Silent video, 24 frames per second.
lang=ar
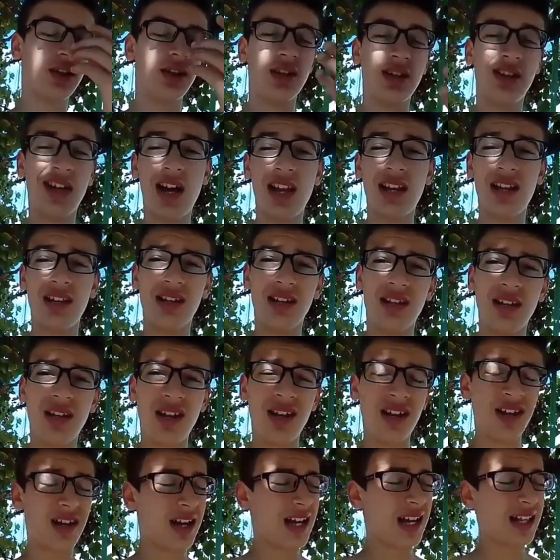النخل
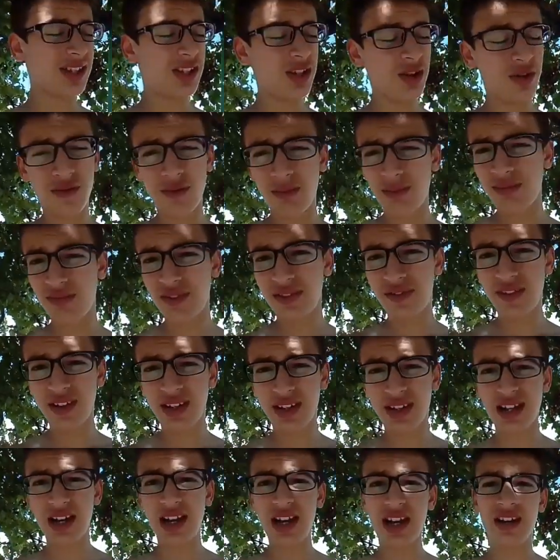حاسيلو في
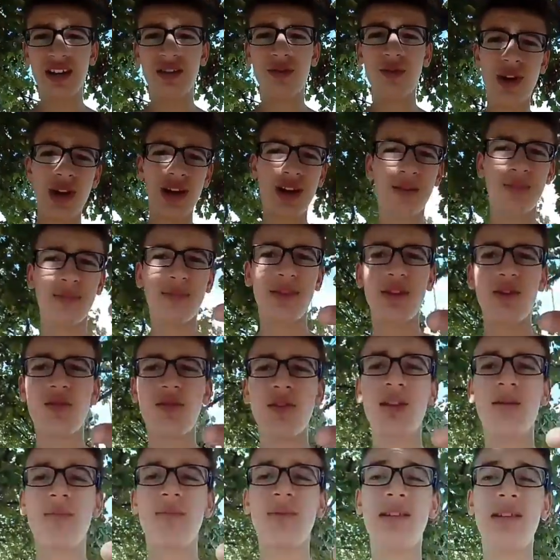النخل الوراق
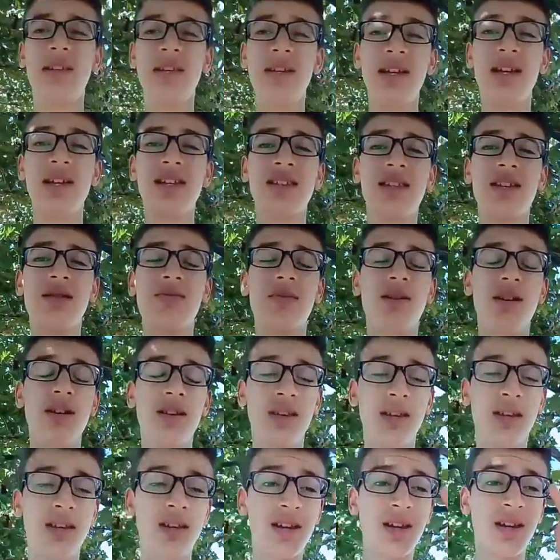نتاعو يبدا ياسر
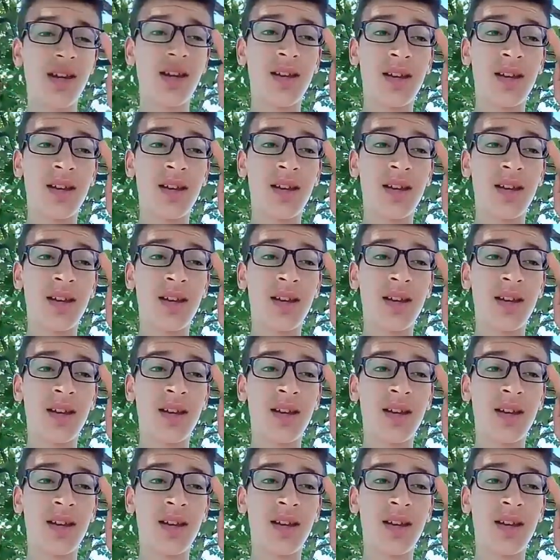ماضي